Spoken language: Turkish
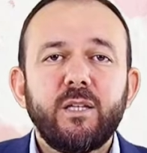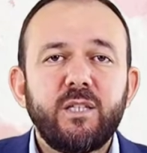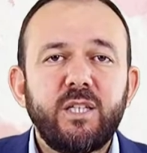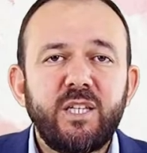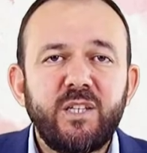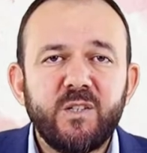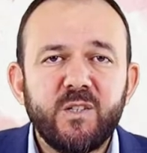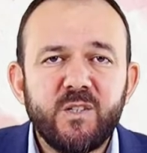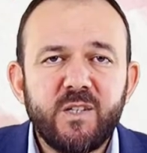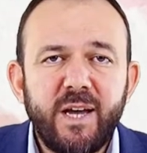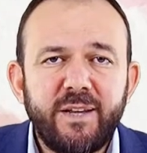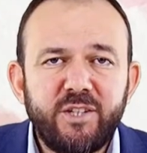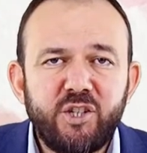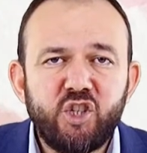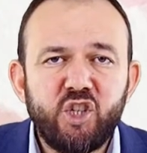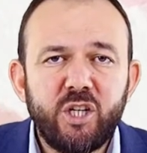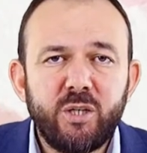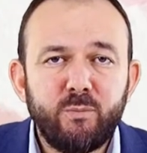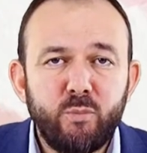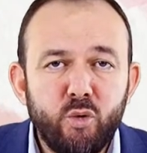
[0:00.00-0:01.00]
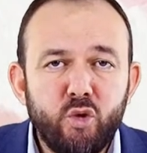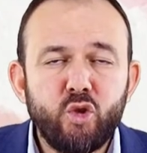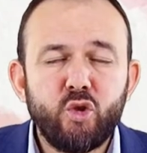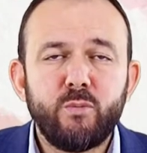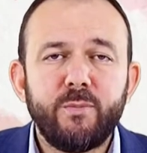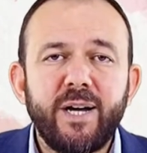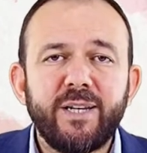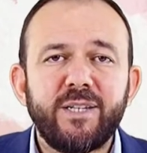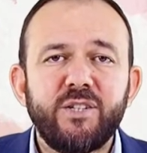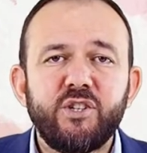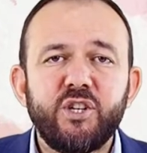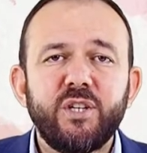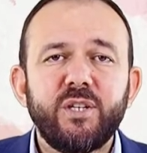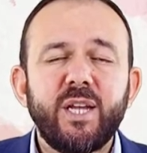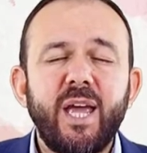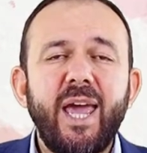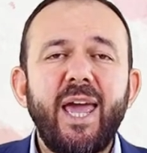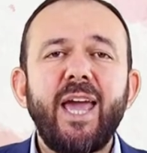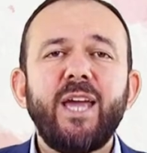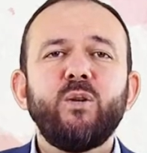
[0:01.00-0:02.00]
İnsan için, Müslüman için
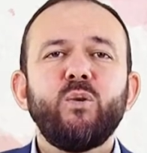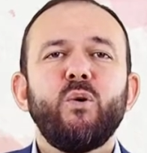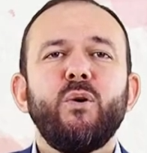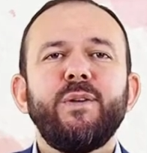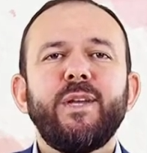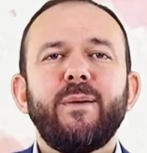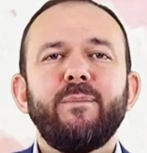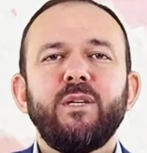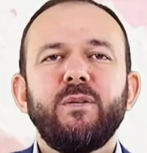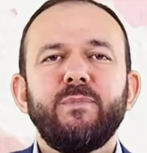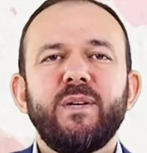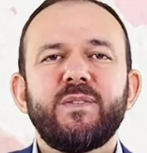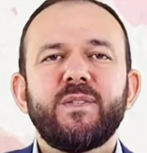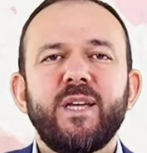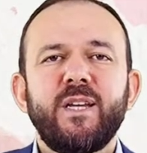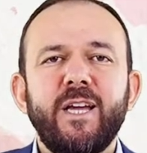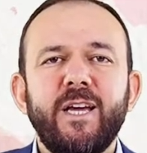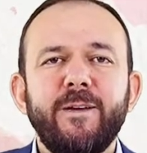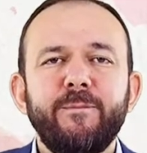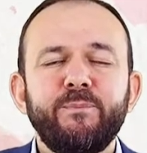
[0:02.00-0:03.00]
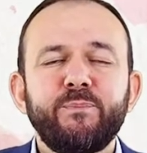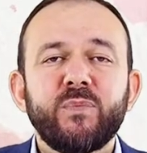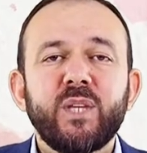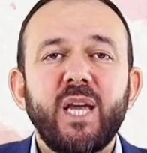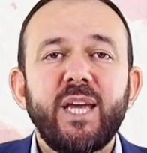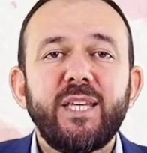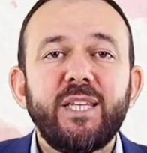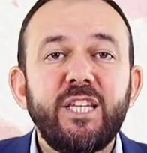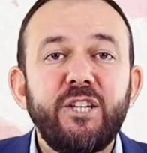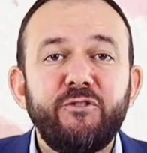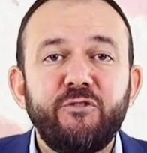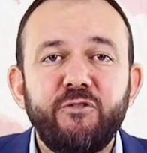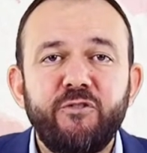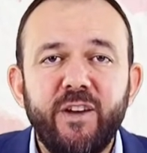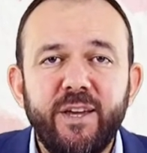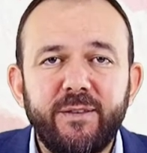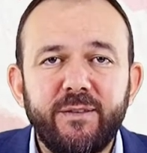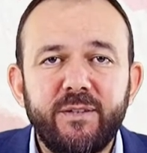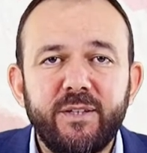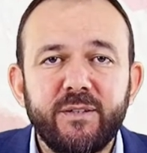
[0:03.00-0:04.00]
en önemli mesele
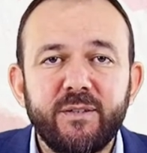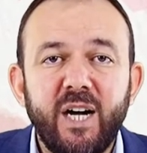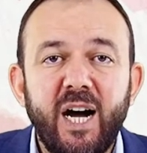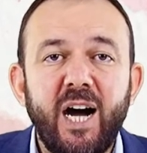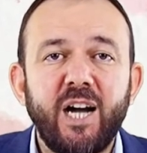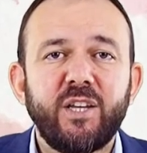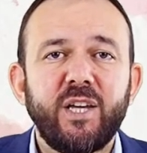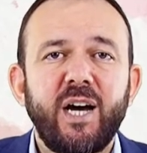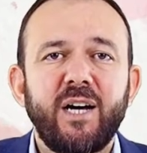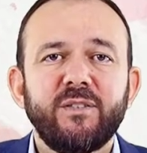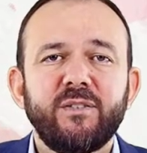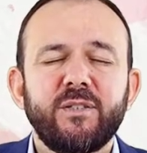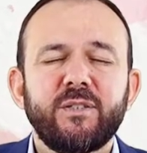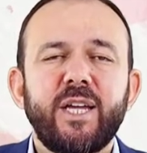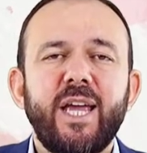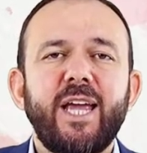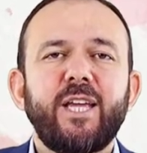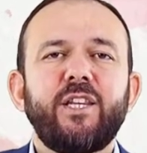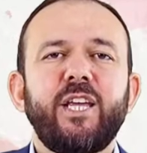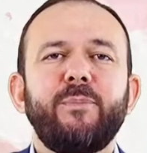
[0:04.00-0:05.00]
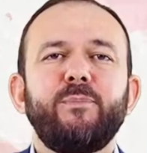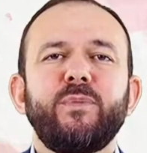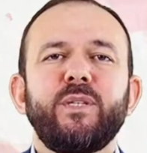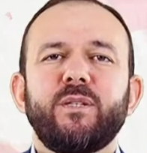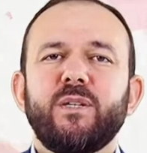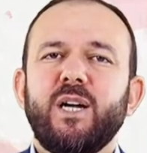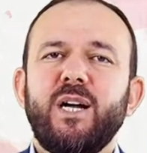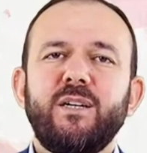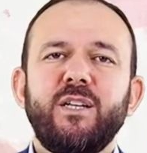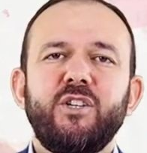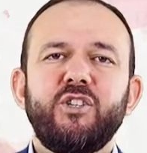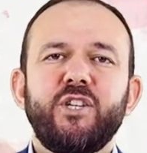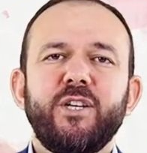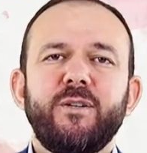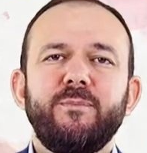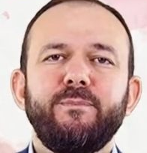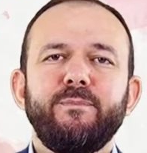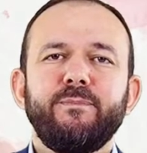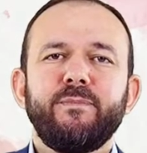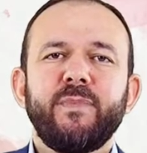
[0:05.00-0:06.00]
İffettir, hayadır, edeptir kardeşlerim.